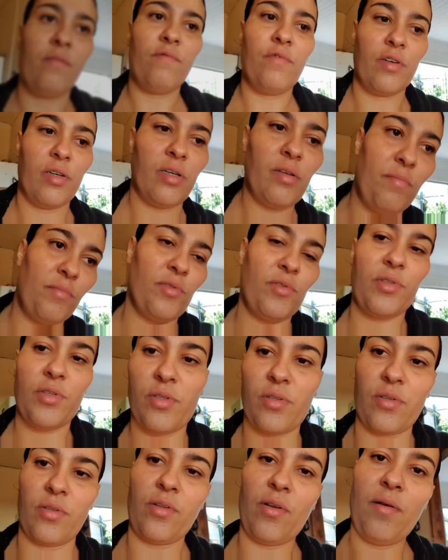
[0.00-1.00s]
Vamos
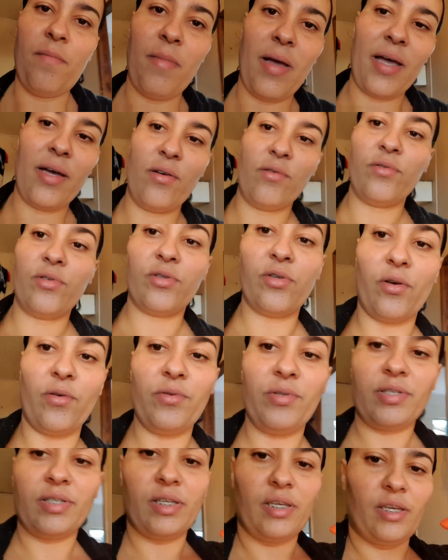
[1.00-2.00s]
tomar um
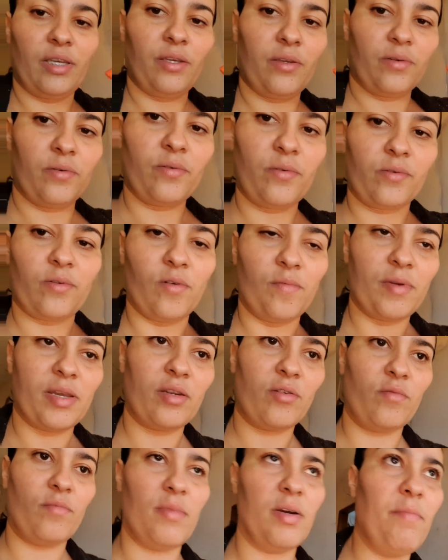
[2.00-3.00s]
solzinho,
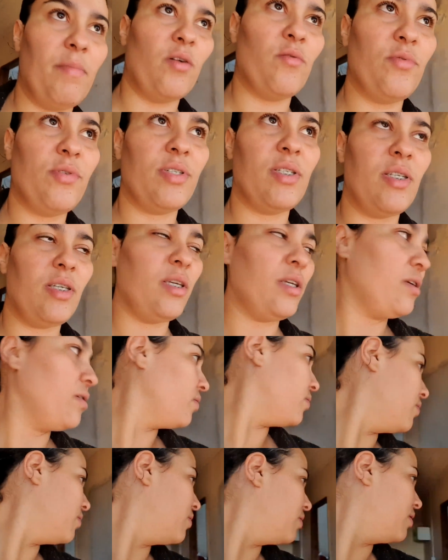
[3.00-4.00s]
comendo um
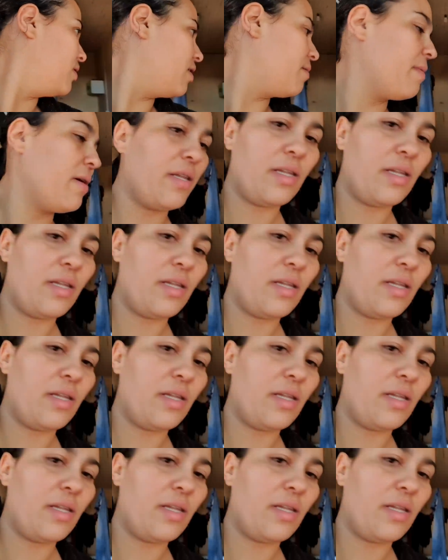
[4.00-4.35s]
mamãozinho. E a